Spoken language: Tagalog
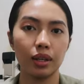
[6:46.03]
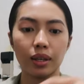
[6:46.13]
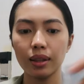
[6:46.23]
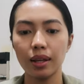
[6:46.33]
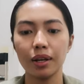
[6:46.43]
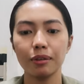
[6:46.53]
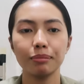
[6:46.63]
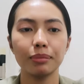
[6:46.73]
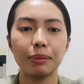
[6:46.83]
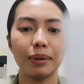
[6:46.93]
Yun lang.
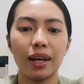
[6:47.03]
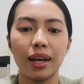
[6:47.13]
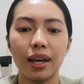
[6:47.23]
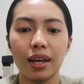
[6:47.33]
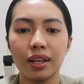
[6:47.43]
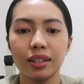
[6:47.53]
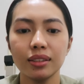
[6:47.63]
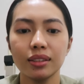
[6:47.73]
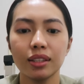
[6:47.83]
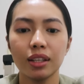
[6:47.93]

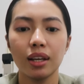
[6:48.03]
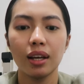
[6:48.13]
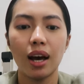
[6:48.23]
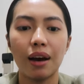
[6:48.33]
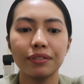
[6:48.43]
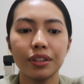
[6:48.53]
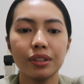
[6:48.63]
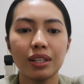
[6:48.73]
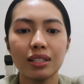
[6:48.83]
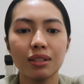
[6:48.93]
Bye-bye. After
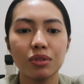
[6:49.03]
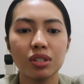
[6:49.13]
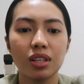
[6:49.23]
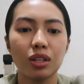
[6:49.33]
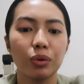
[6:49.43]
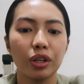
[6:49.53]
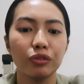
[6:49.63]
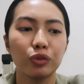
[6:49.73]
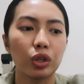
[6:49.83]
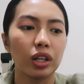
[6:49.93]
this, I'm just gonna
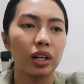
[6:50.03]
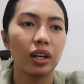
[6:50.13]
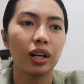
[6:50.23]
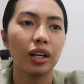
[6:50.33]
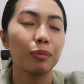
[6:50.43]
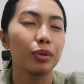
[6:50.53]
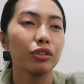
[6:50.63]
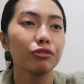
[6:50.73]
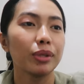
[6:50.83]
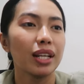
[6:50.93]
work for a couple
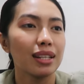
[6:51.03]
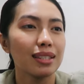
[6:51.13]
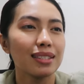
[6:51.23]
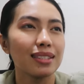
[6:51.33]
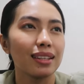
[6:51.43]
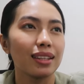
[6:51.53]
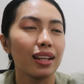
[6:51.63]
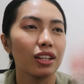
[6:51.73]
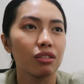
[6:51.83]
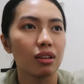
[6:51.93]
of minutes and
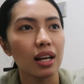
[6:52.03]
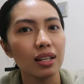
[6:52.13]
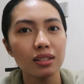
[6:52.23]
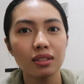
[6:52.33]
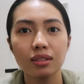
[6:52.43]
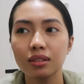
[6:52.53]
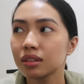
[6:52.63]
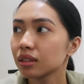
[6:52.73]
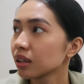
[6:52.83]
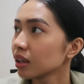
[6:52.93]
then minutes. rest.